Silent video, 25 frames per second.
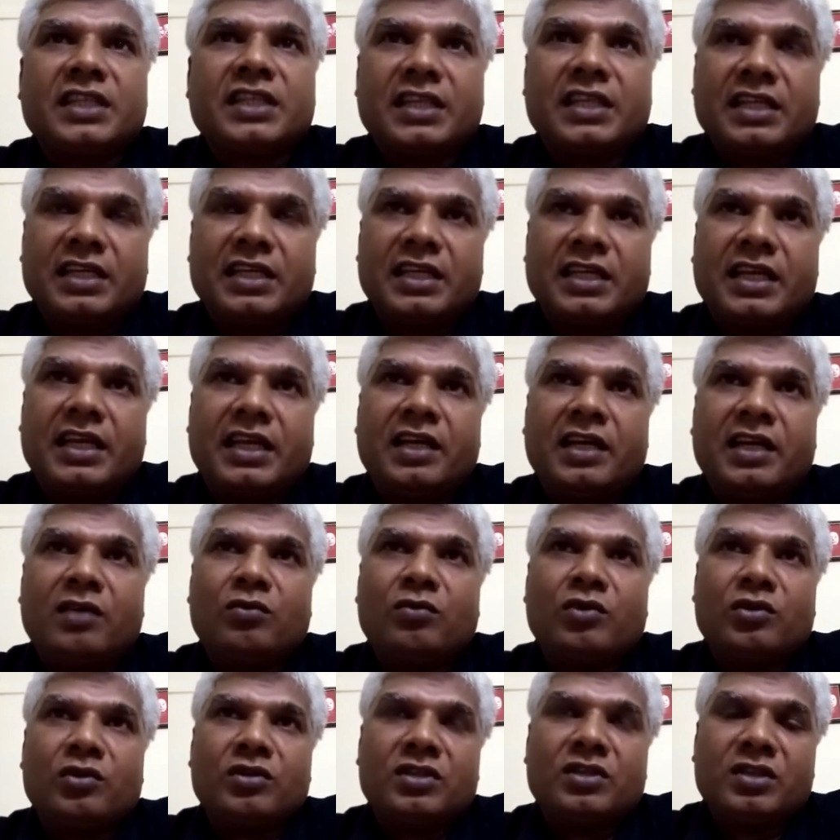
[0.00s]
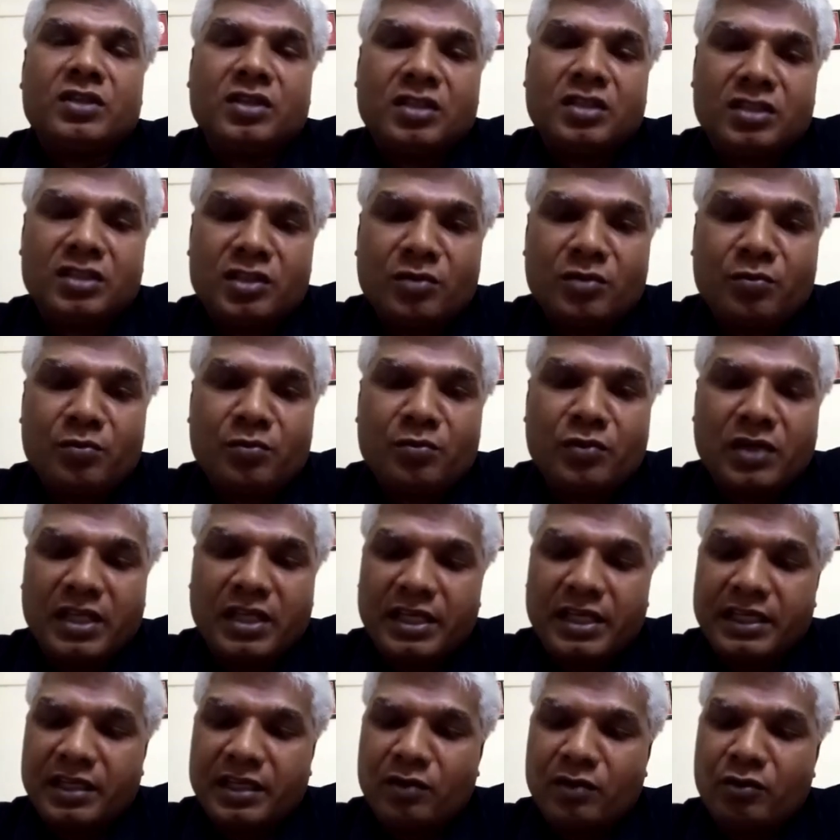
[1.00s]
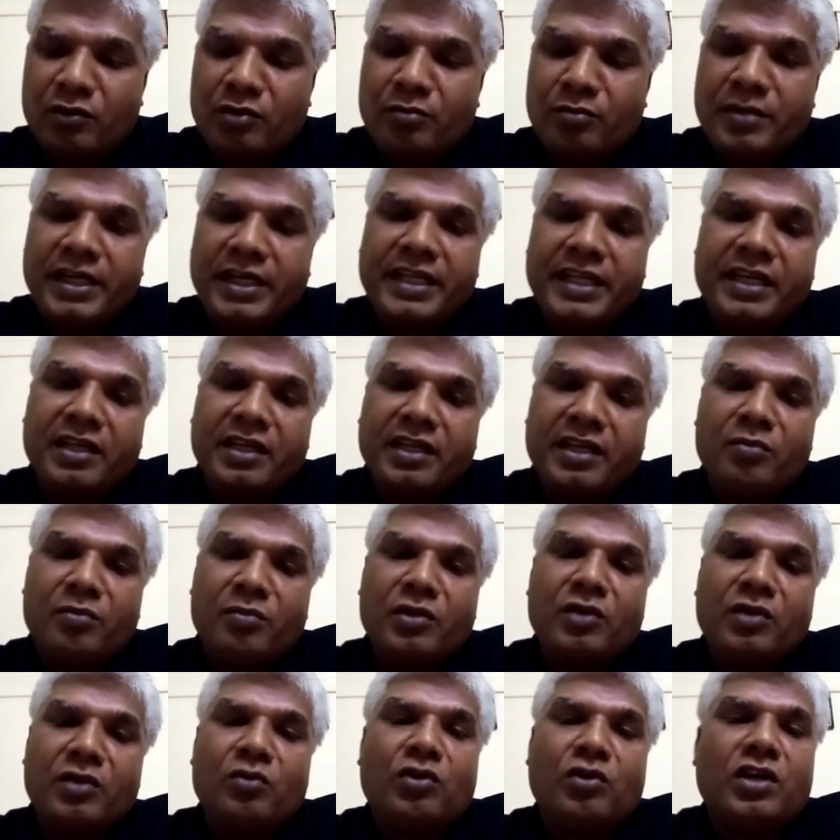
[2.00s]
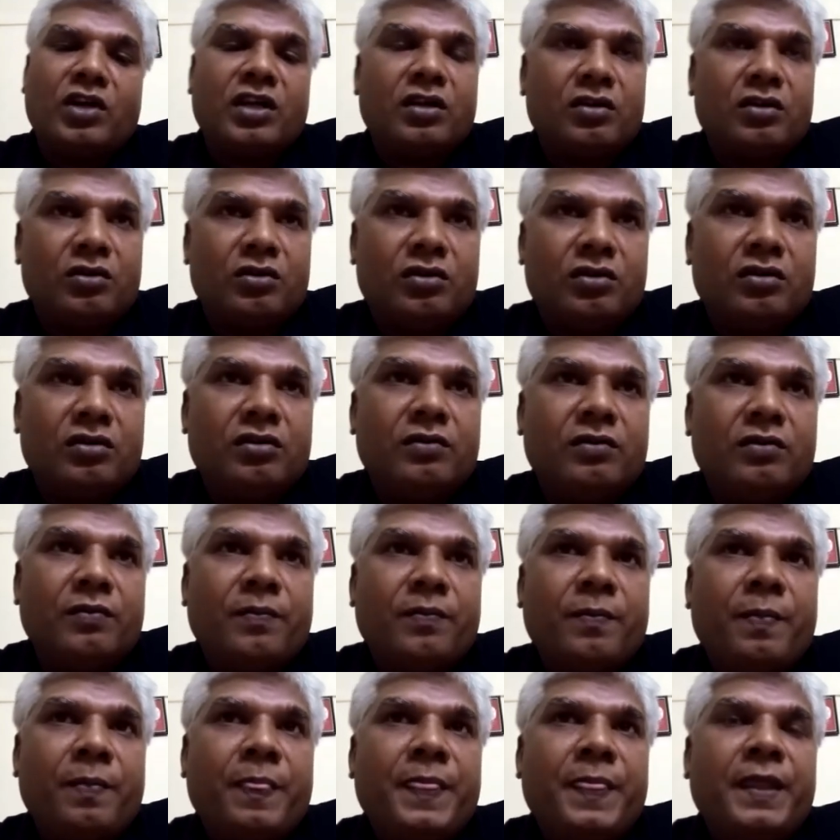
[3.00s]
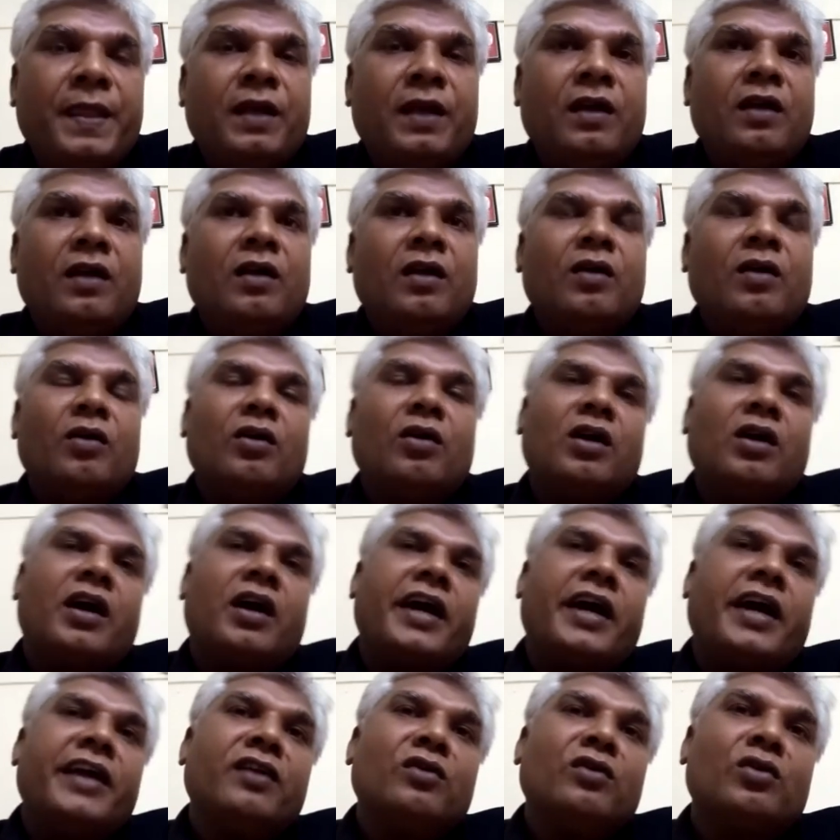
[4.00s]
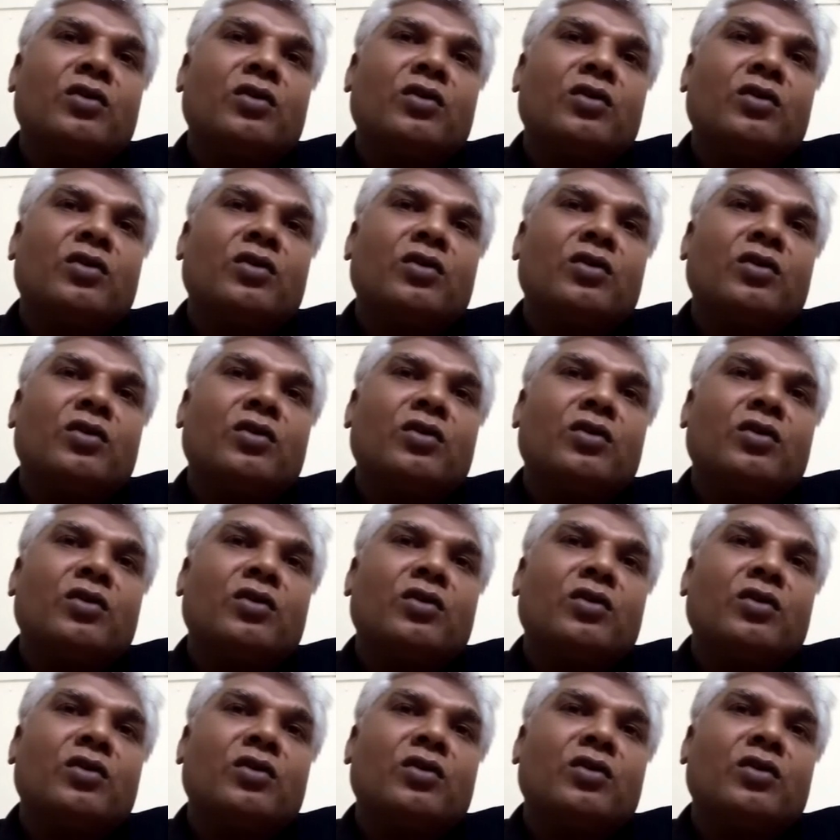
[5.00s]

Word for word: இருக்கிற ஒரு திருப்பூர்ல இருக்கிற ஒரு பனியன் கம்பெனி ஓனரும் ஐநூறு